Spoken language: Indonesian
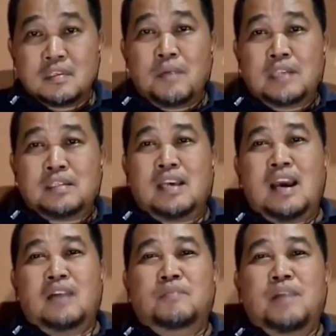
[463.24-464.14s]
Masa
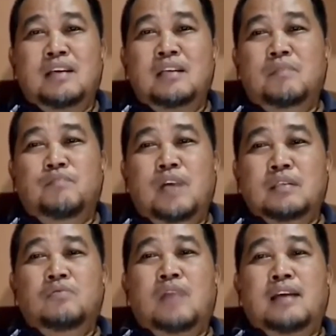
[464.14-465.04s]
saya harus kemarin
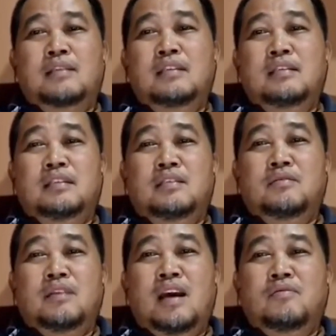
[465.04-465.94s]
membuat clue lagi
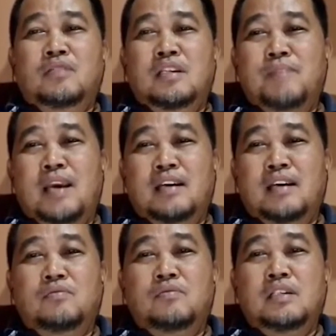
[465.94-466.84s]
gitu kan? Oh
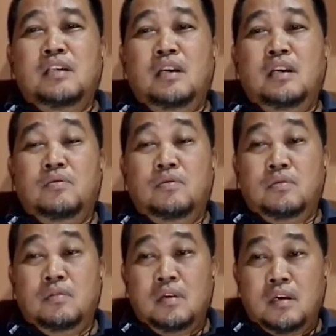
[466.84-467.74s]
kingmaker tuh ini
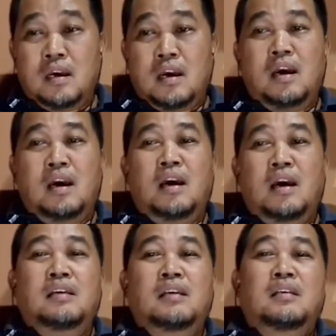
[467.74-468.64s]
loh
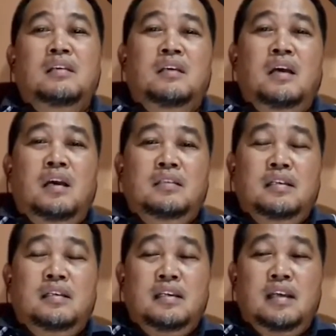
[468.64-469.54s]
uh,
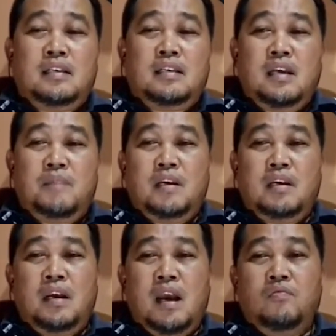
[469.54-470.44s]
kira-kira
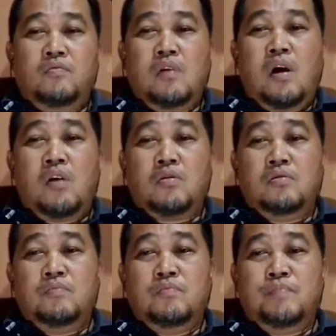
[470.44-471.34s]
penegak
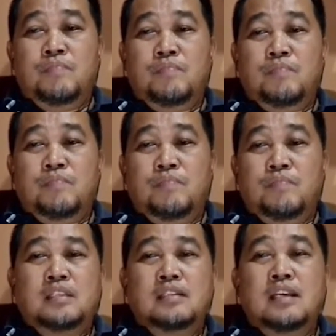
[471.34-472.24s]
oknum penegak hukum
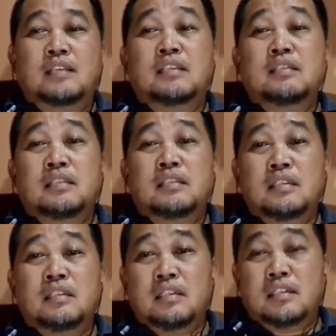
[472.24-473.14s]
yang jabatannya
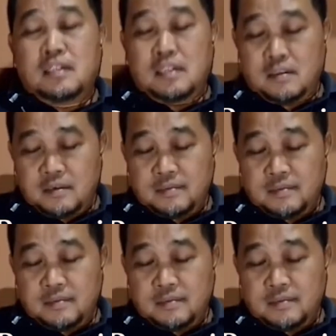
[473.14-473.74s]
tinggi kan itu.